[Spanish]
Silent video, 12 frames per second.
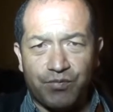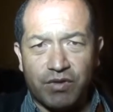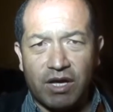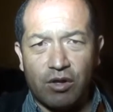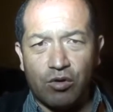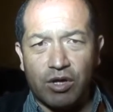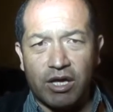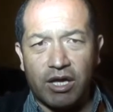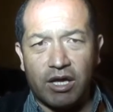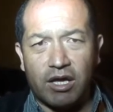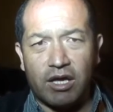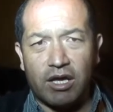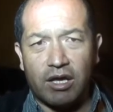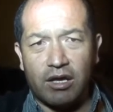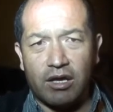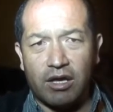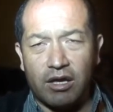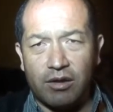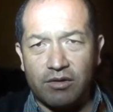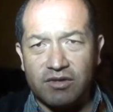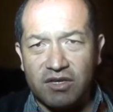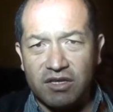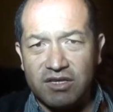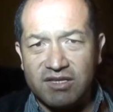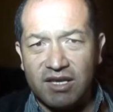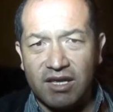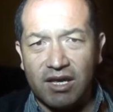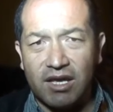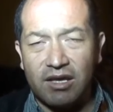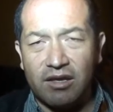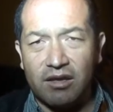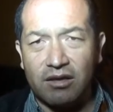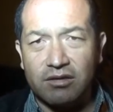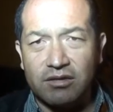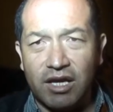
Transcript: dado que eh, se dice que